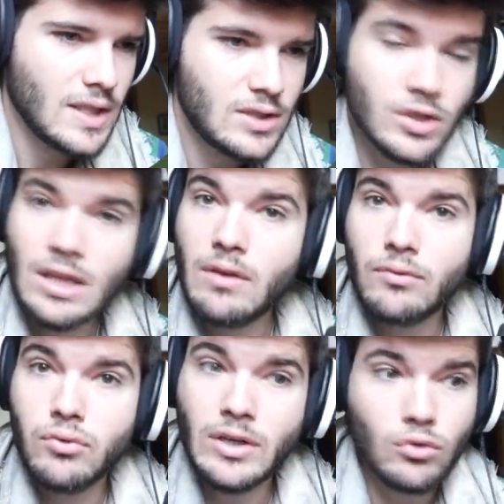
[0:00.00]
Le
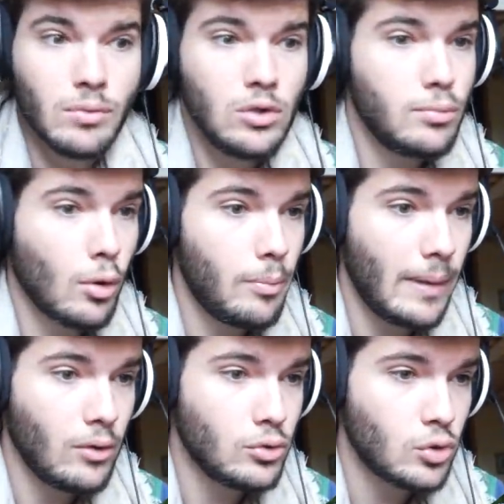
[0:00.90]
saviez-vous, les zombies ne brûlent
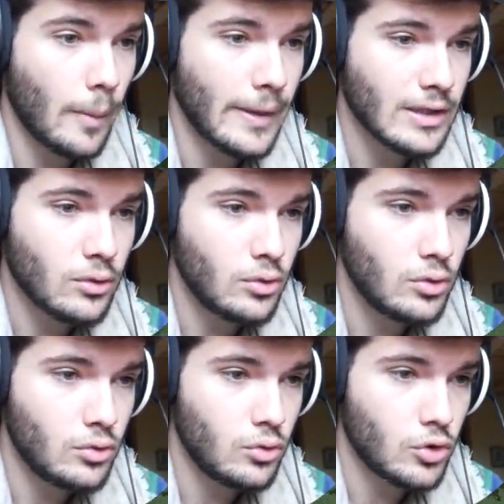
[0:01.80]
pas le jour à partir
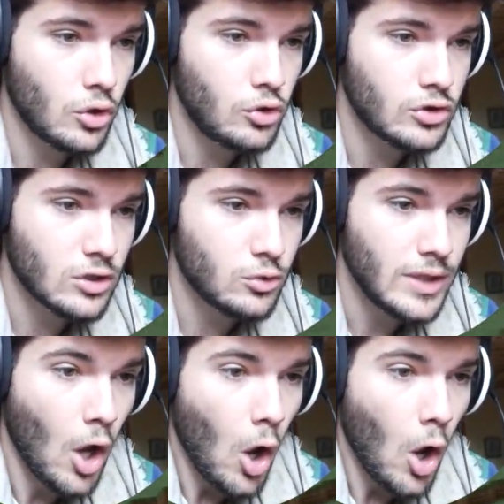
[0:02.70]
d'une hauteur de 258